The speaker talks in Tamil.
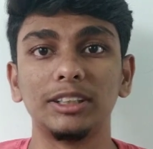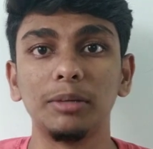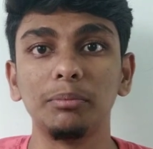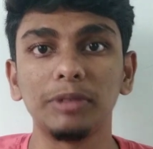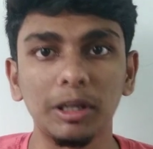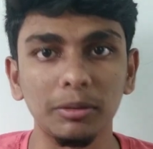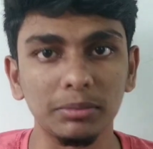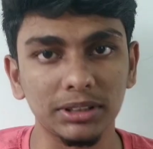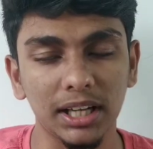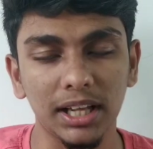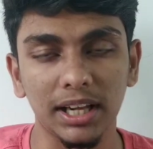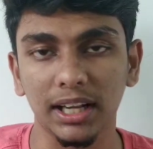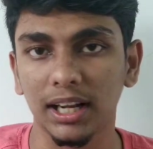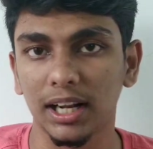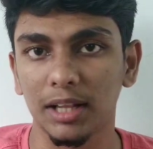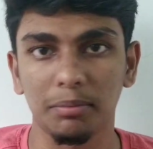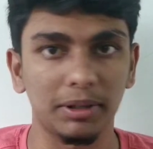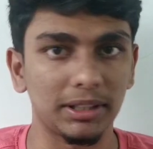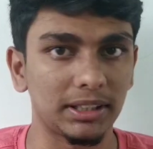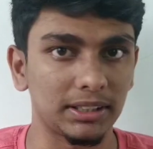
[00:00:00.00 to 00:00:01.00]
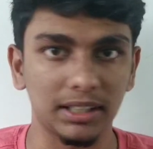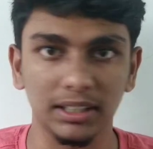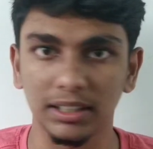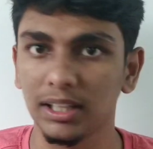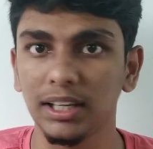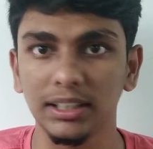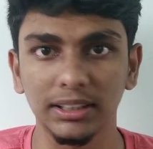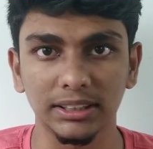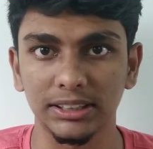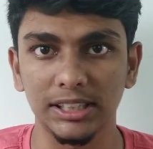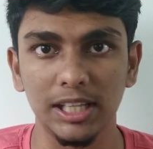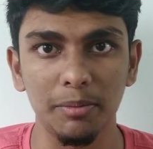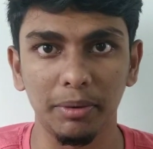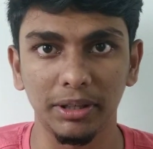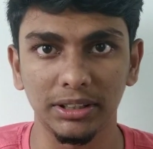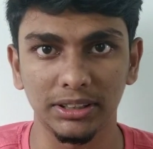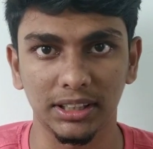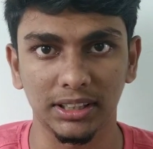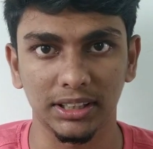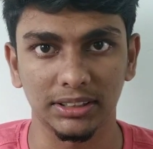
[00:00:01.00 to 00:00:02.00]
சிம்டம்ஸ்லாம் இருக்கிறது பார்த்தீங்கன்னா தான் இந்த
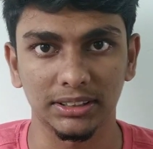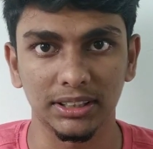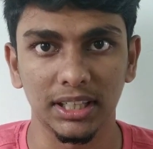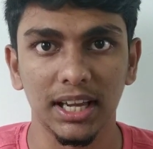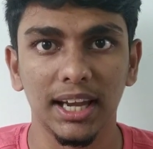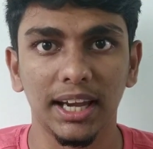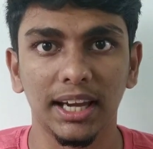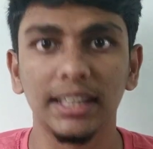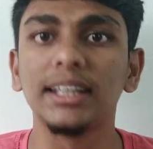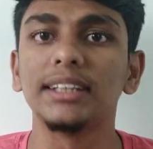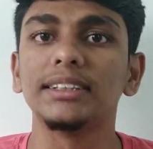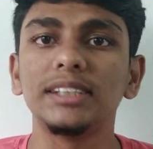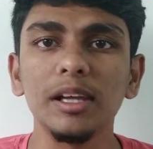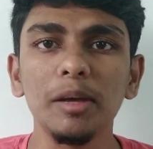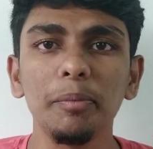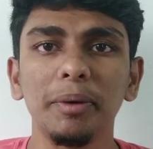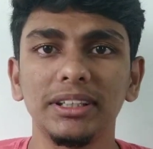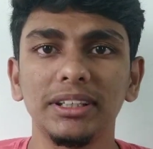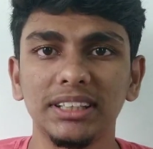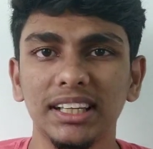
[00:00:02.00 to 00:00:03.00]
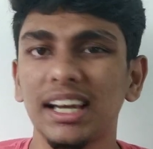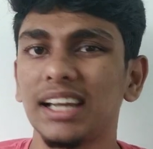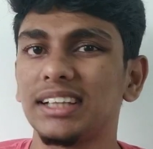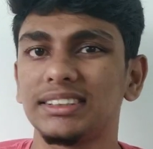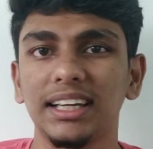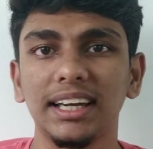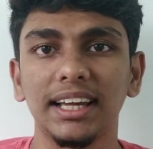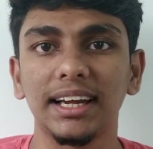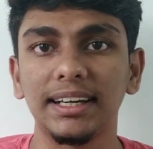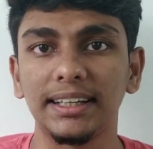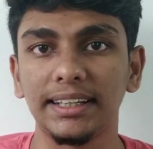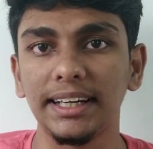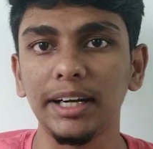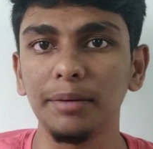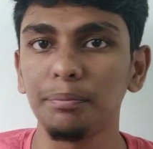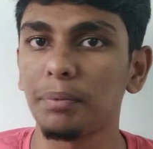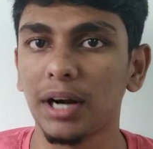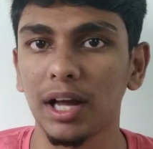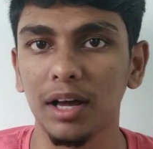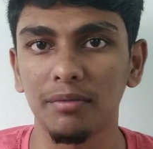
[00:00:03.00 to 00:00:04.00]
ஸ்லீப்பிங் சிக்னஸ் இந்த ஸ்லீப்பிங் சிக்னஸை நீங்கள்
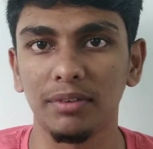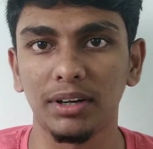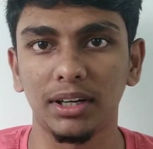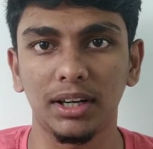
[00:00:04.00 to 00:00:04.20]
ட்ரீட் பண்ணாமல்